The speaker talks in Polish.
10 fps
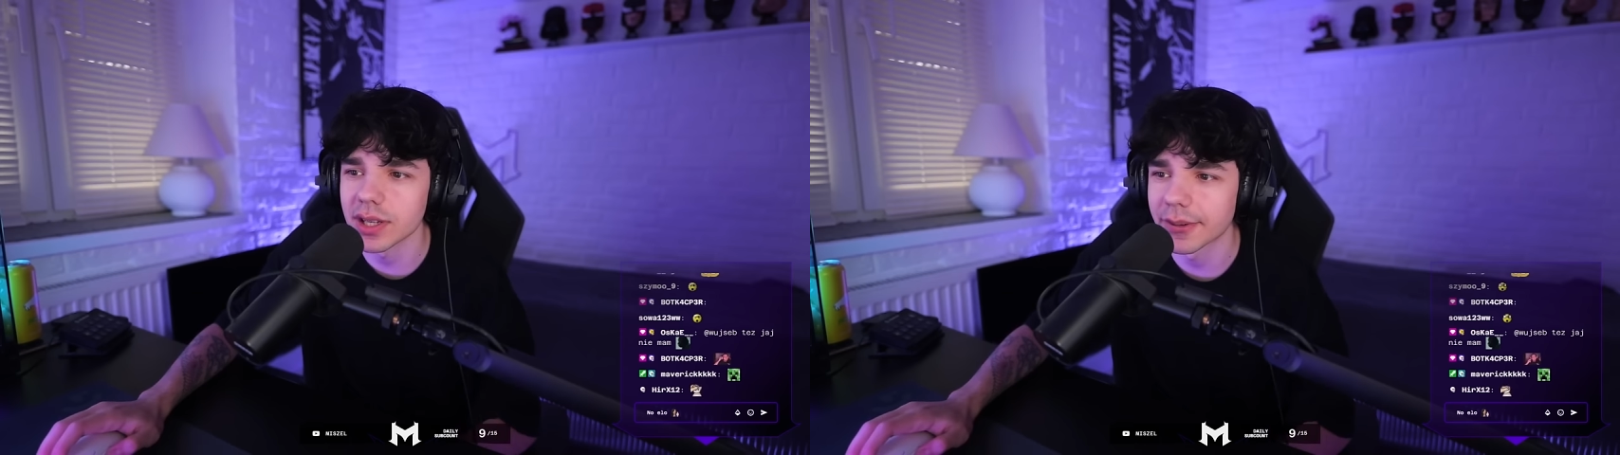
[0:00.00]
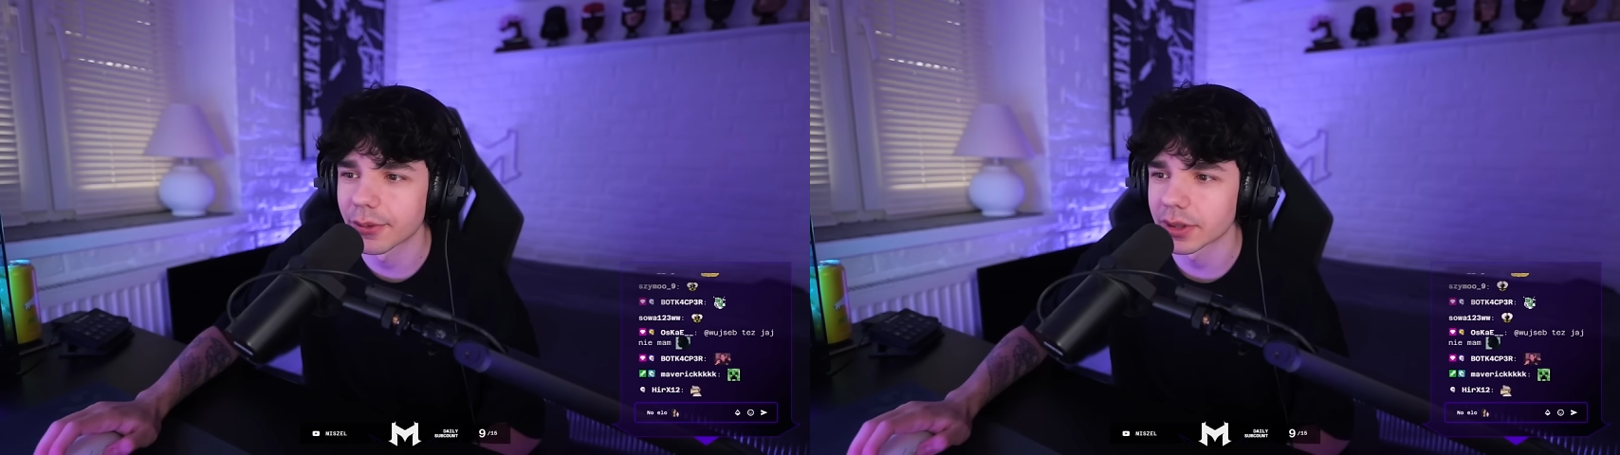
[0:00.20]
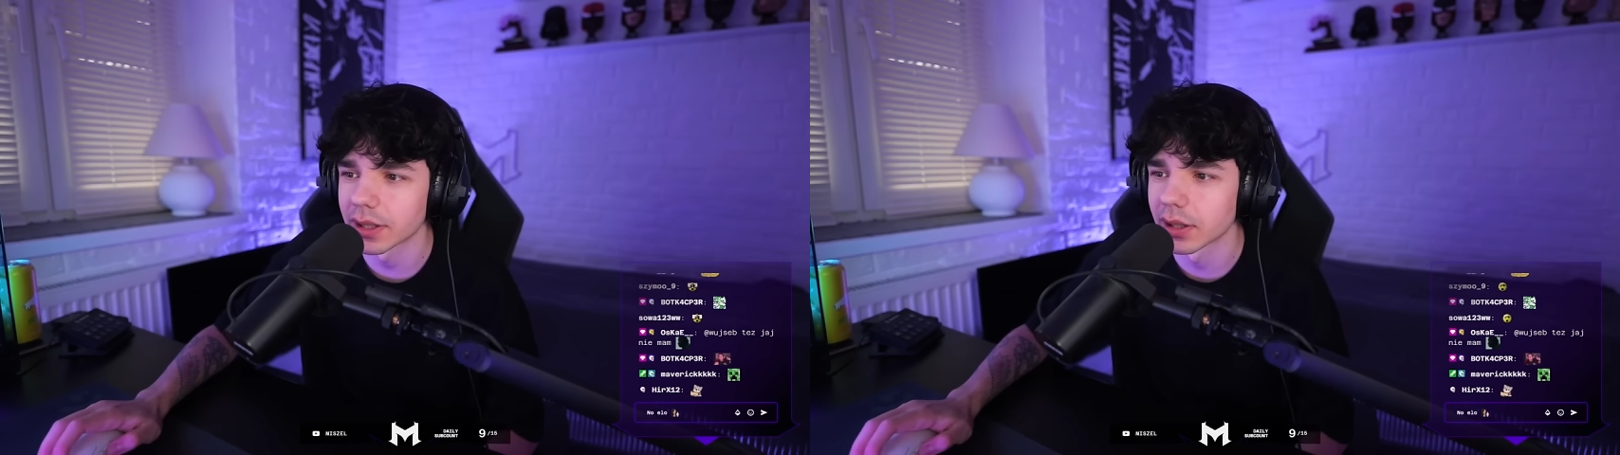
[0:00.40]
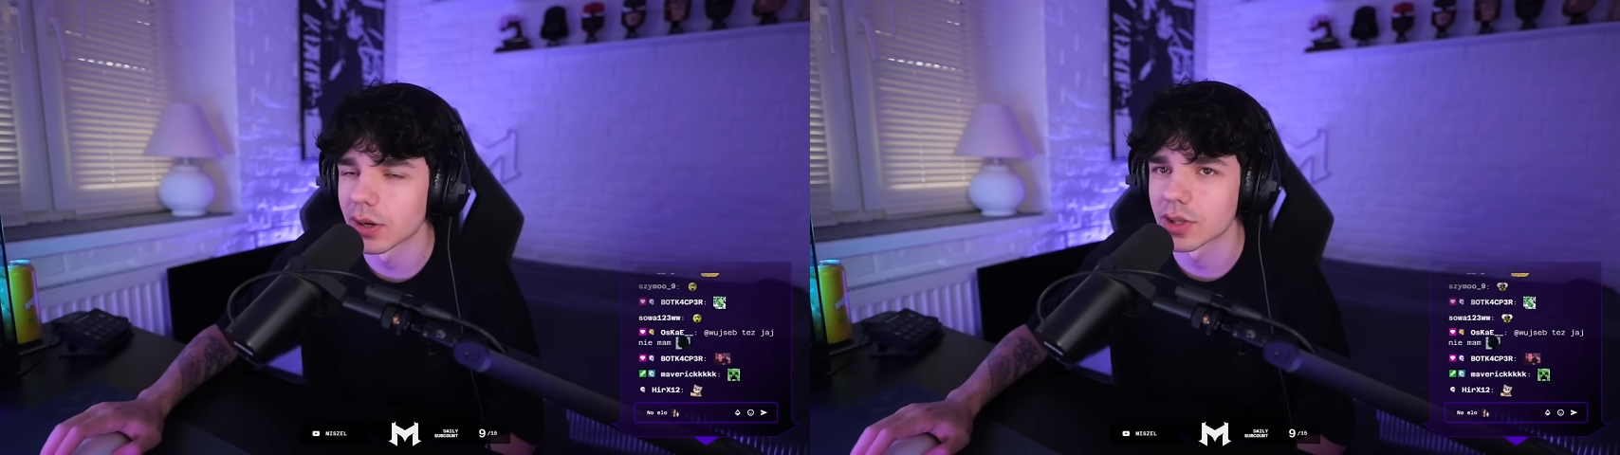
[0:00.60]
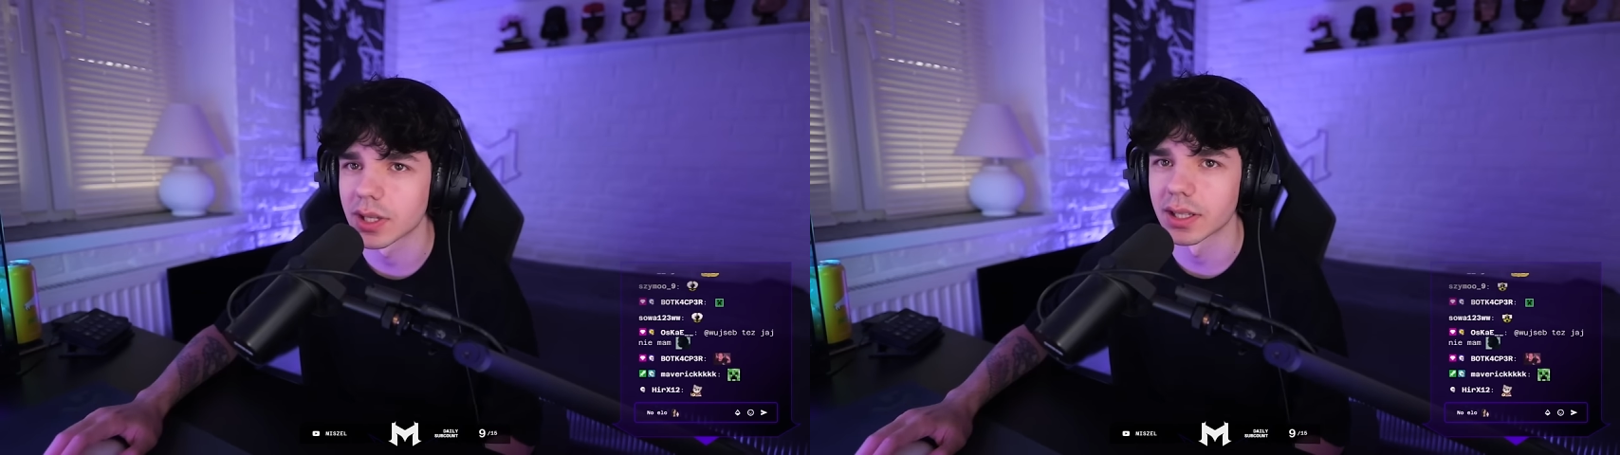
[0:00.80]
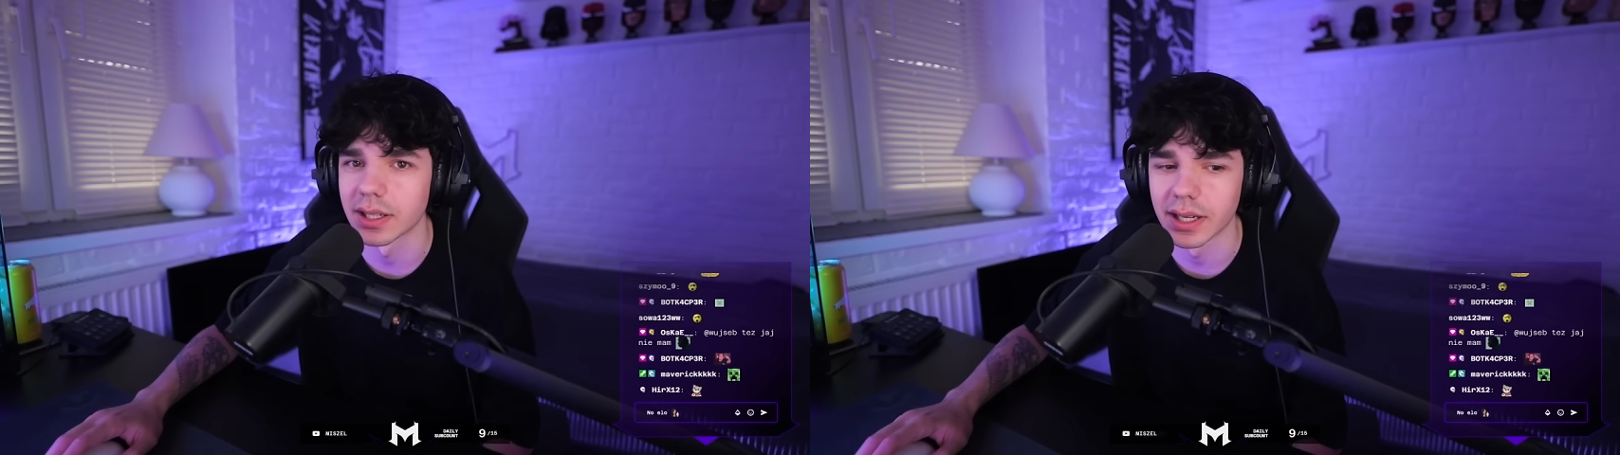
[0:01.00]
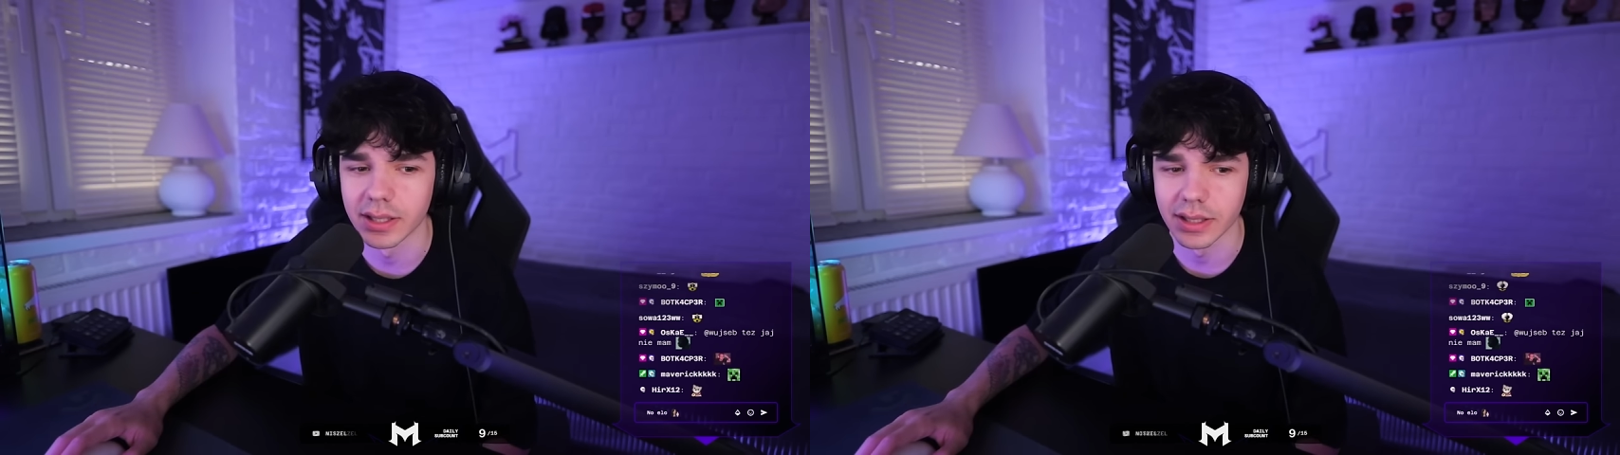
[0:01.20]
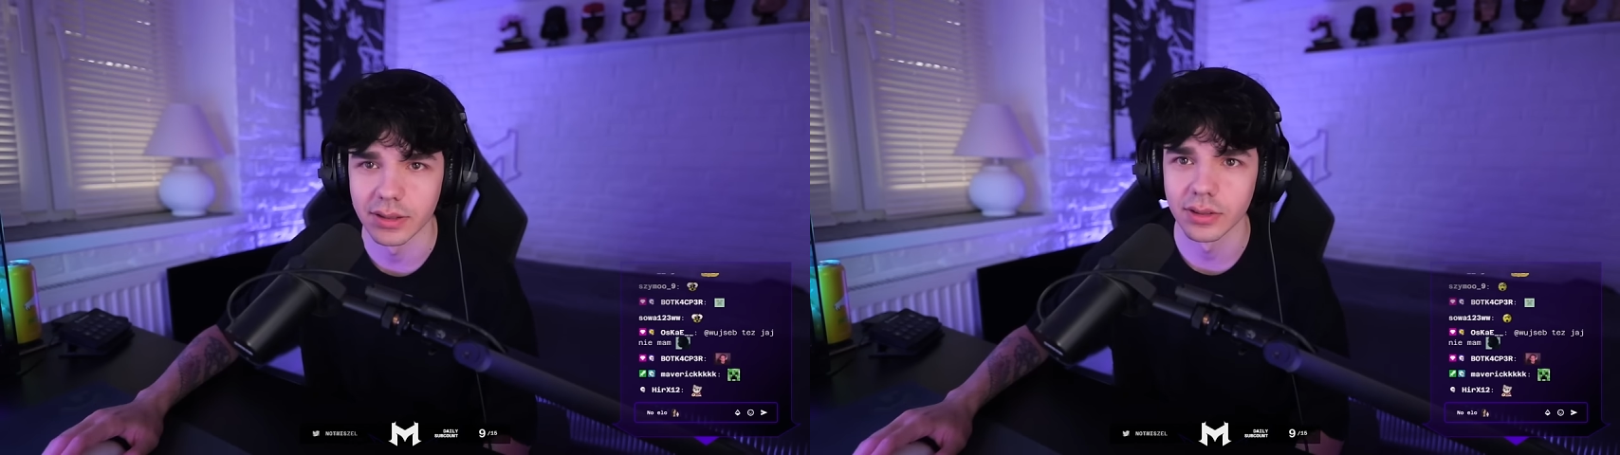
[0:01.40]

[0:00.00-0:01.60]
jak Fornal chodzi generalnie.